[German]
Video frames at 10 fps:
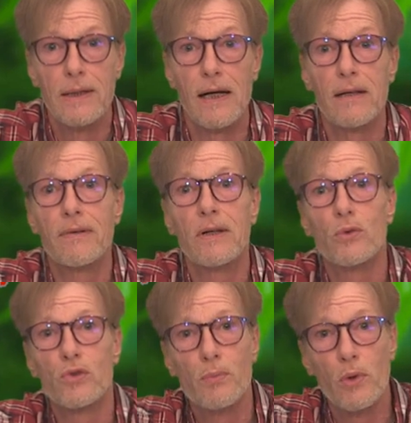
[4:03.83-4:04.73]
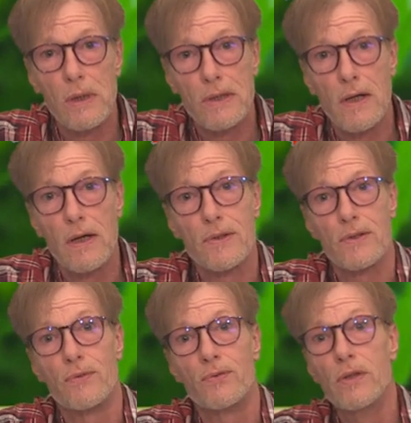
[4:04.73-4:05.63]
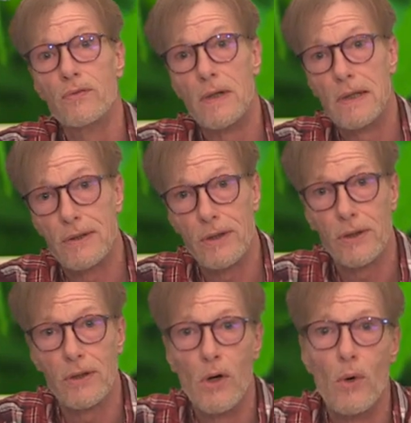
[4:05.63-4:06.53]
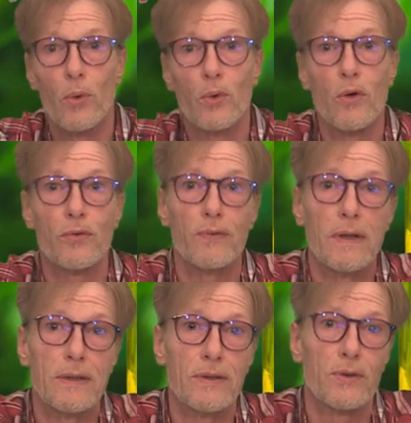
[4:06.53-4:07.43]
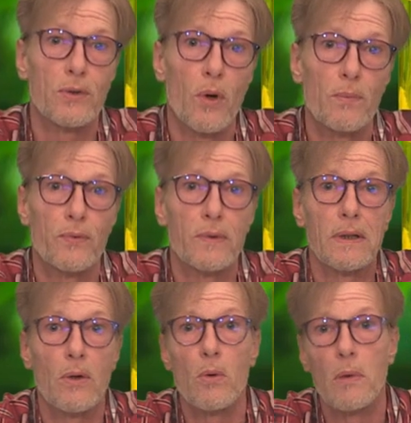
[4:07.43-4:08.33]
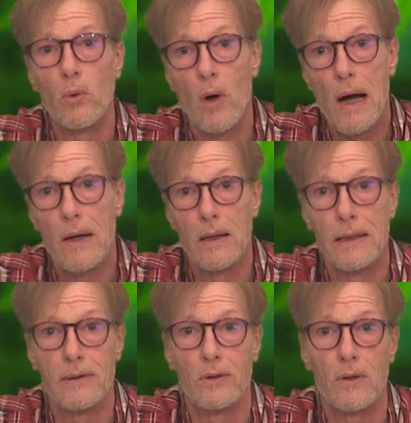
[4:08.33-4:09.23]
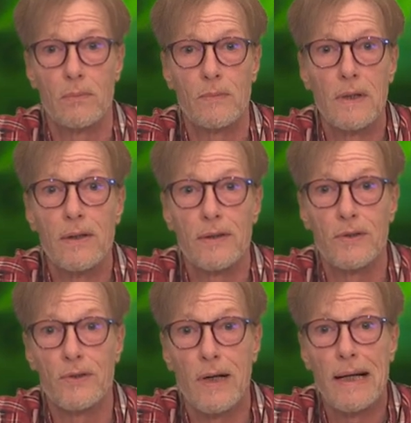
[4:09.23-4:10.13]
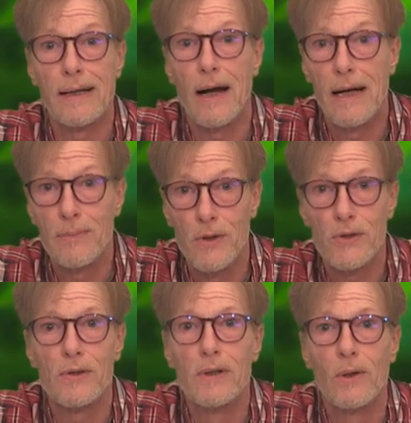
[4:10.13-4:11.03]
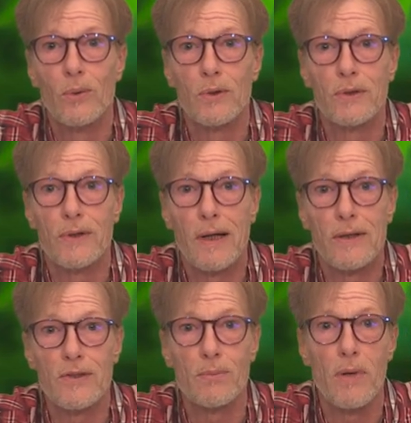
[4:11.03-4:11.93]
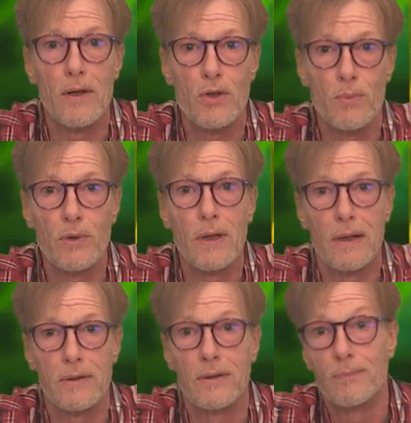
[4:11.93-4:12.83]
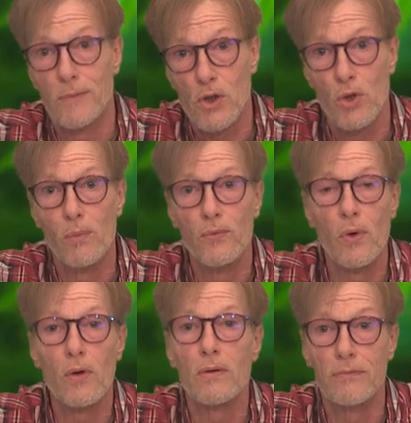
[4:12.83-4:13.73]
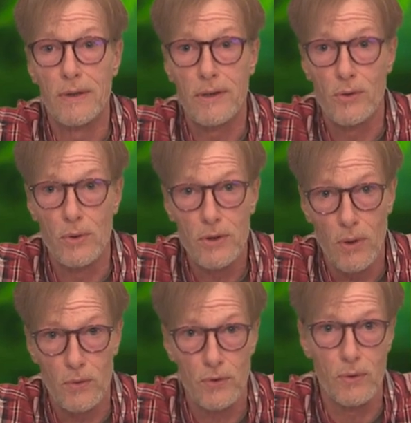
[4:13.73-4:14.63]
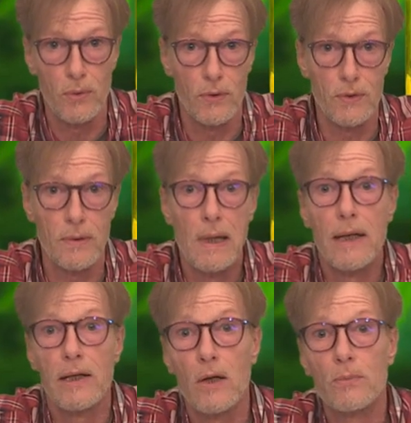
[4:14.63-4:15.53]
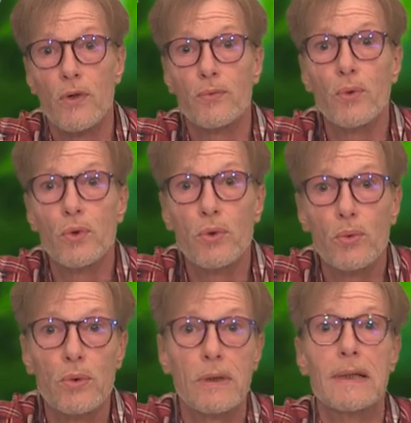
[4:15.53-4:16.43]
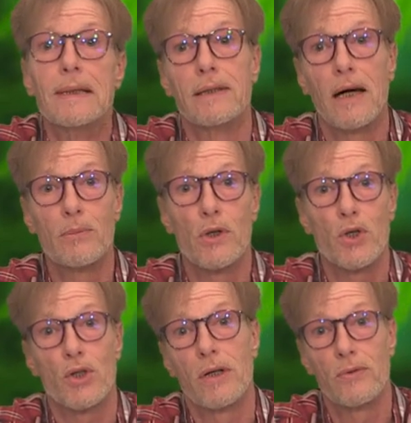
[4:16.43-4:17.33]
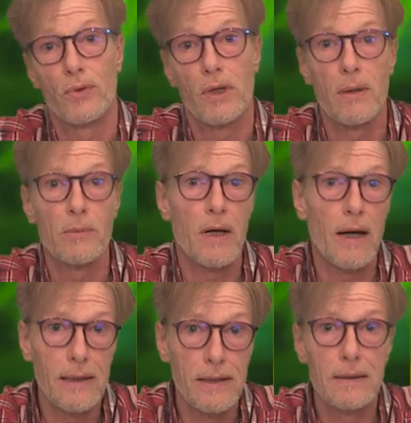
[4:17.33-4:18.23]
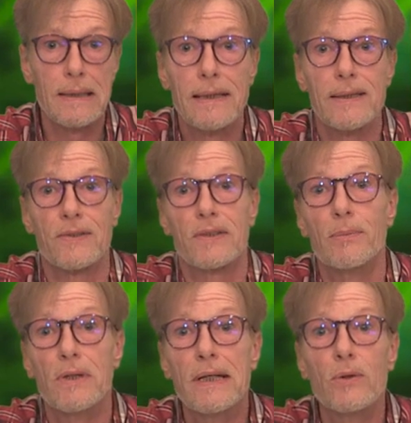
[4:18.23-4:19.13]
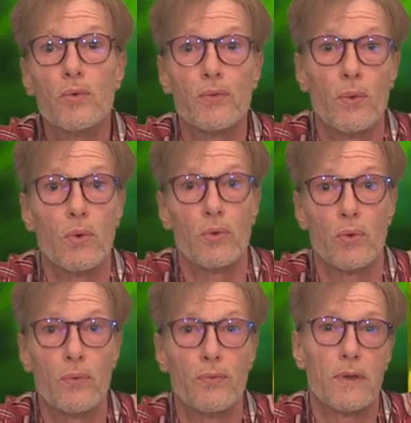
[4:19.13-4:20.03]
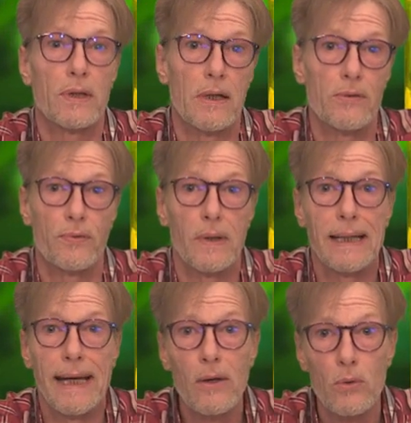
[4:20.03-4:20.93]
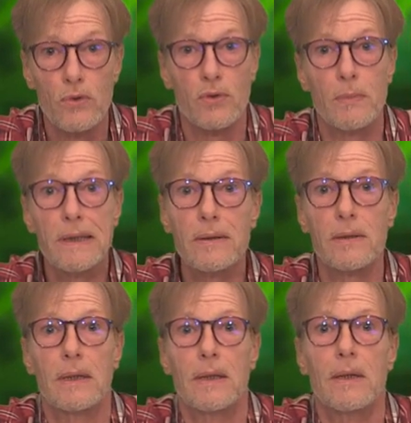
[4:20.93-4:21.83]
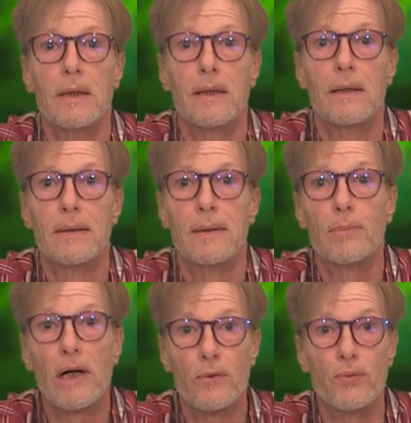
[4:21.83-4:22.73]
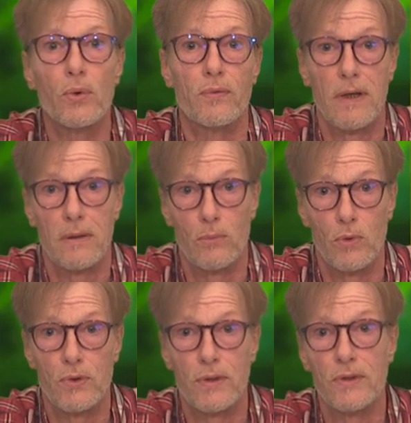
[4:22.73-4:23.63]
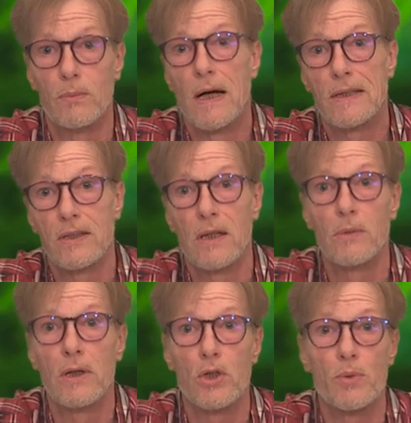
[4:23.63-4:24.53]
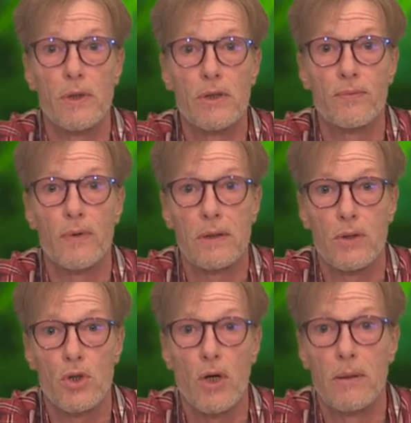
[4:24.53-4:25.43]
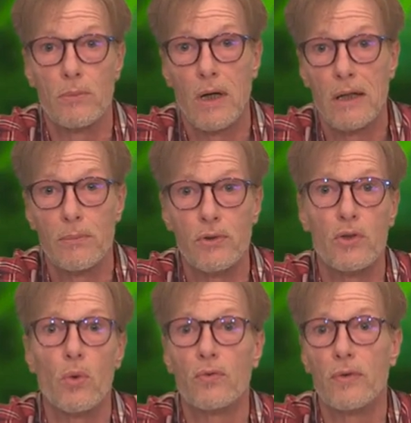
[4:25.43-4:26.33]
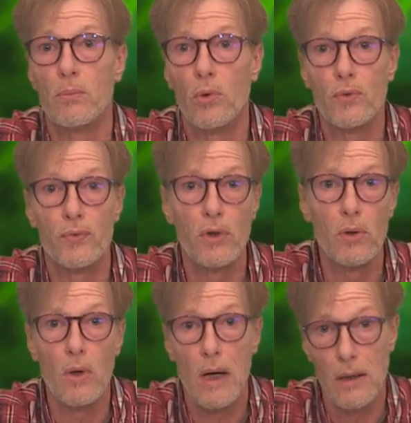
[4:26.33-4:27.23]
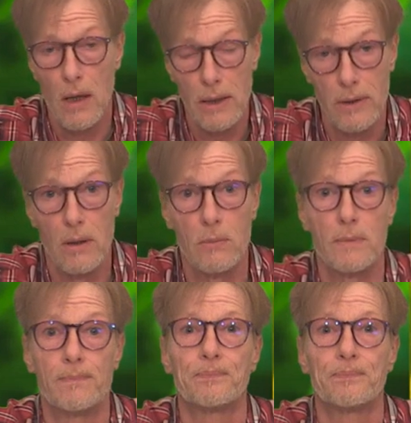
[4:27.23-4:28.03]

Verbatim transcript: Die Anwendungsmöglichkeiten sind vielfältig und oft werden diese Tropfen dann auch mal oral eingenommen. Das ist kein Geheimnis und ist der ganzen Branche bekannt. Das Schlupfloch wird natürlich ausgenutzt. Darum verfügte nun die Anmeldestelle für Chemikalien, dass CBD-Duftölen künftig ein Vergällungsmittel äh, beigefügt werden muss. Diese Maßnahme entspricht faktisch einem Cannabidiolverbot für die orale Einnahme.